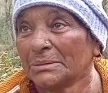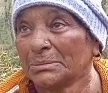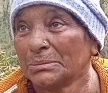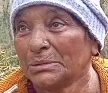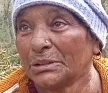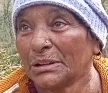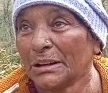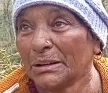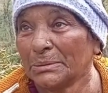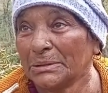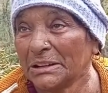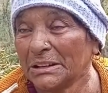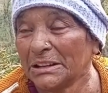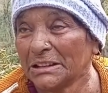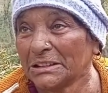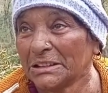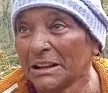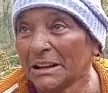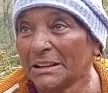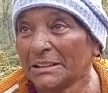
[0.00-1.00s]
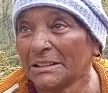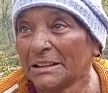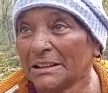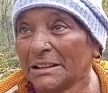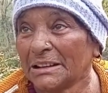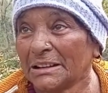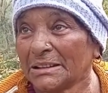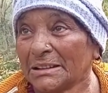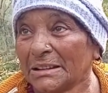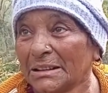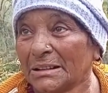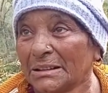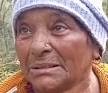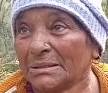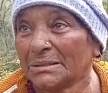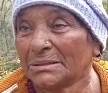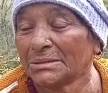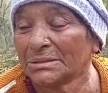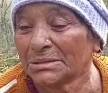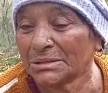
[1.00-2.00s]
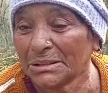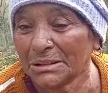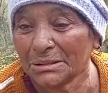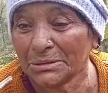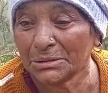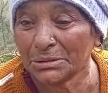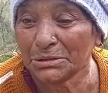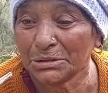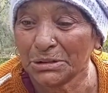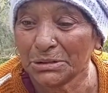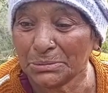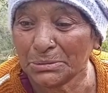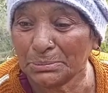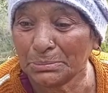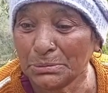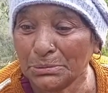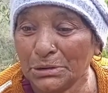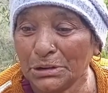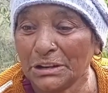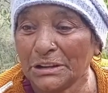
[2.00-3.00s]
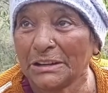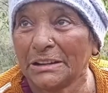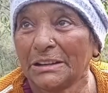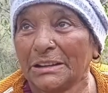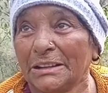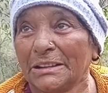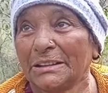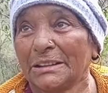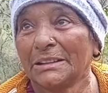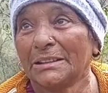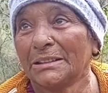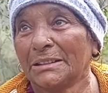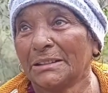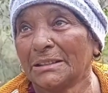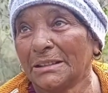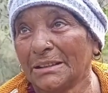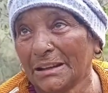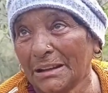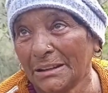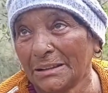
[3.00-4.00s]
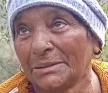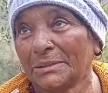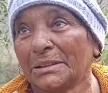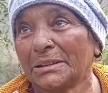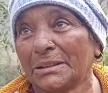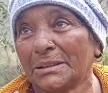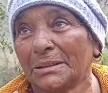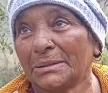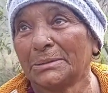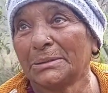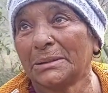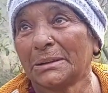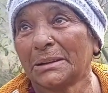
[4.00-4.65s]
मुड़ा बेचारा ध्याड़ियां लादा उसने रुट्टी पूरी करनी कि इलाज करना